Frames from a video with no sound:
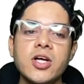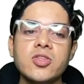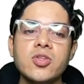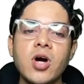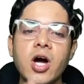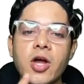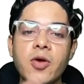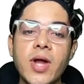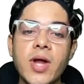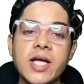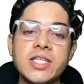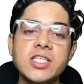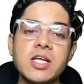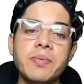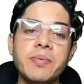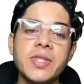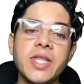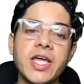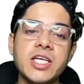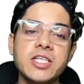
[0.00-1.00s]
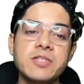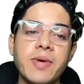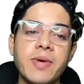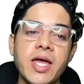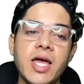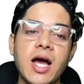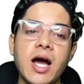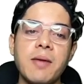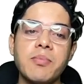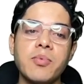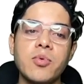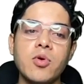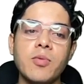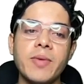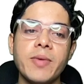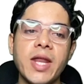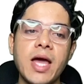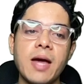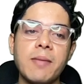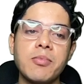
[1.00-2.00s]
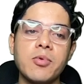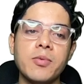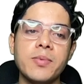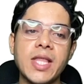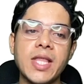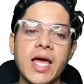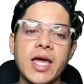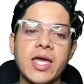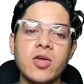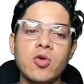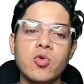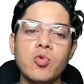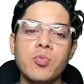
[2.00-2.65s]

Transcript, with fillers: तो अरुणाचल प्रदेश में आपको मैंने आपको बताया कि